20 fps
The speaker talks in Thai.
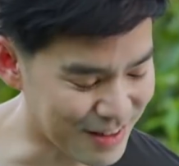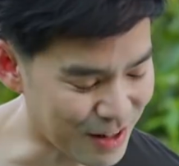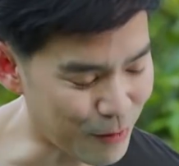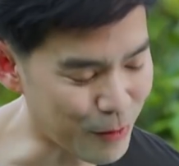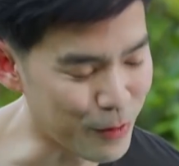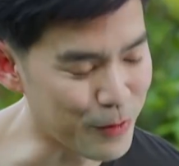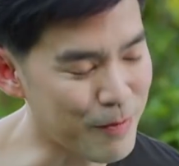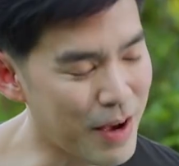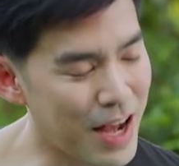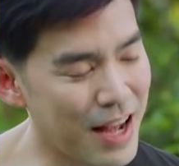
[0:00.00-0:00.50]
ขอบ
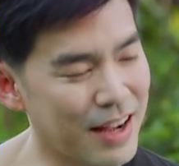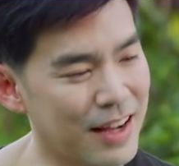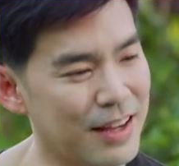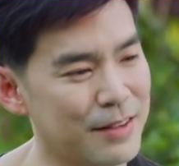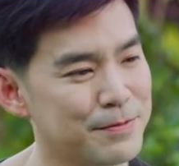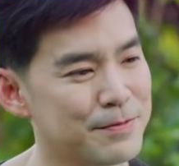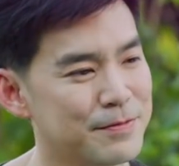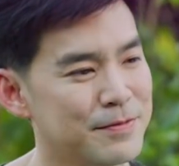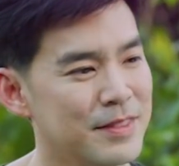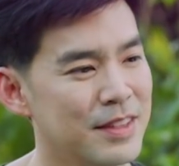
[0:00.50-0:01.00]
คุณมากค
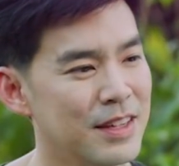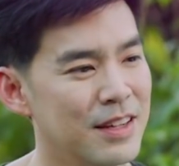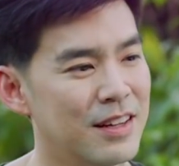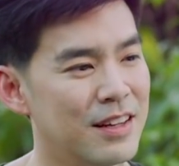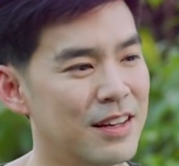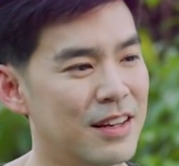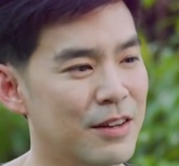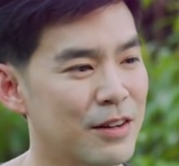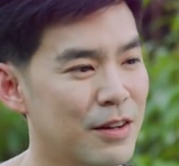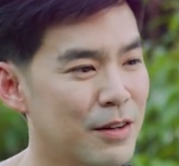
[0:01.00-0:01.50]
รับ
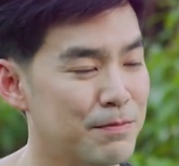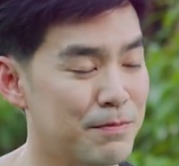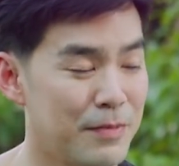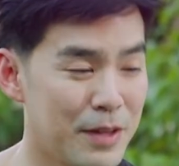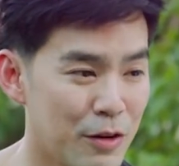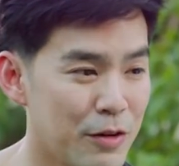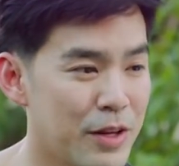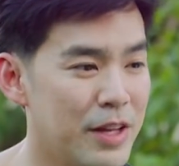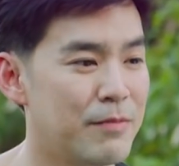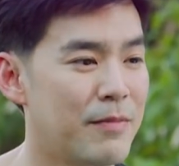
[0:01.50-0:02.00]
แล้วก็
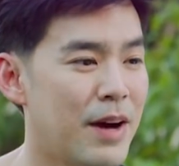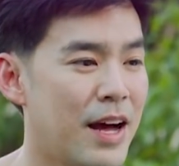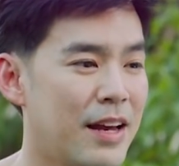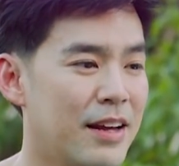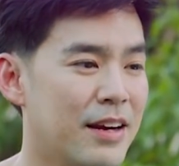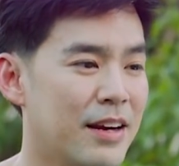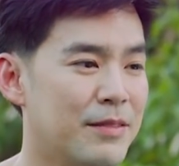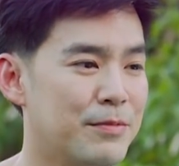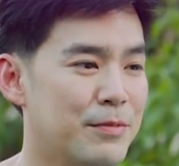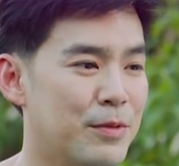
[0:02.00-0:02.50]
ไม่ต้องคิดมาก
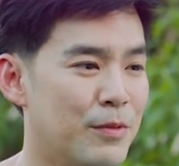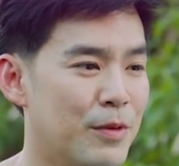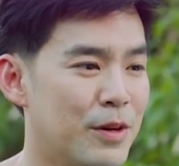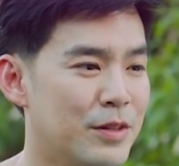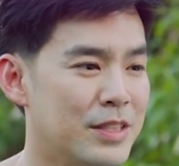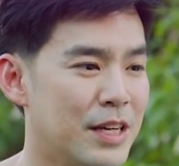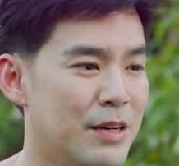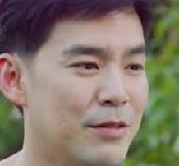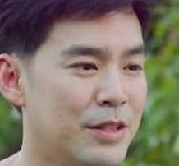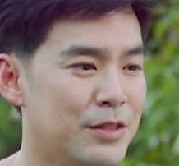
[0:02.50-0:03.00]
นะครับ ผม
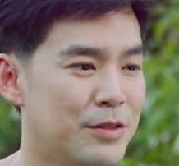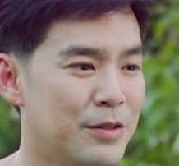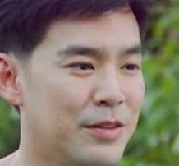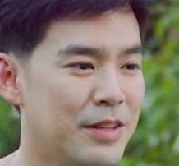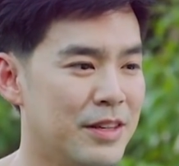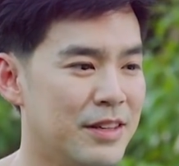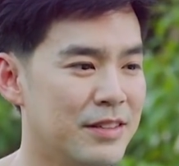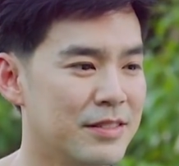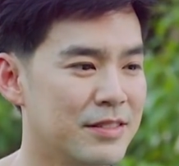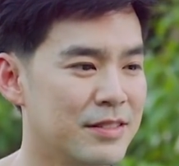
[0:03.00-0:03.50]
เข้าใจว่าช่วง
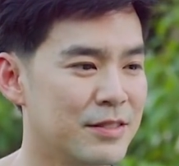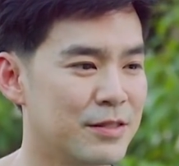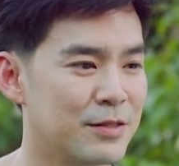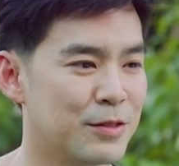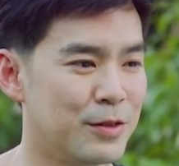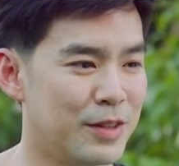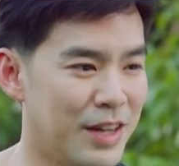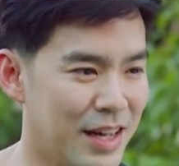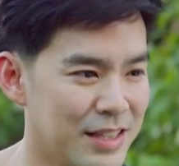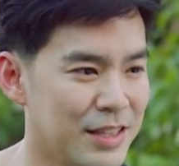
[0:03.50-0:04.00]
นี้
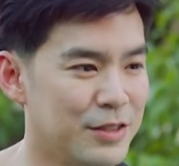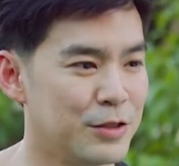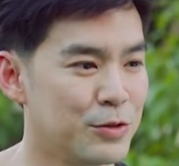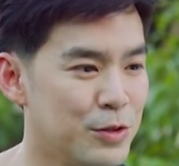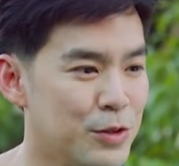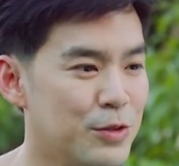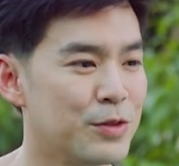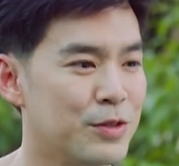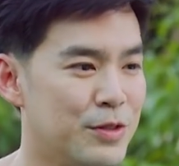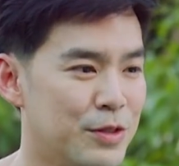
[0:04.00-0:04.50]
คุณน่าจะ
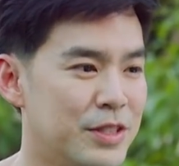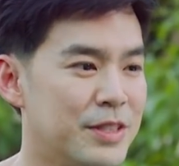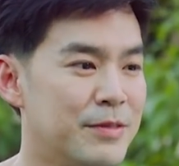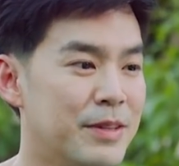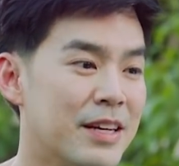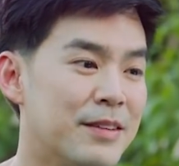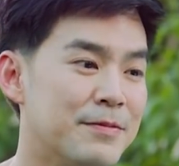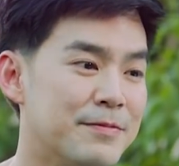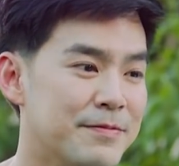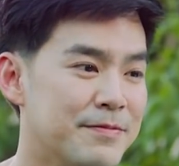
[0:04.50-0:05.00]
ยุ่งๆอยู่ใช่ไห
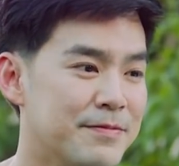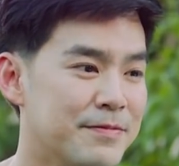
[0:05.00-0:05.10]
มครับ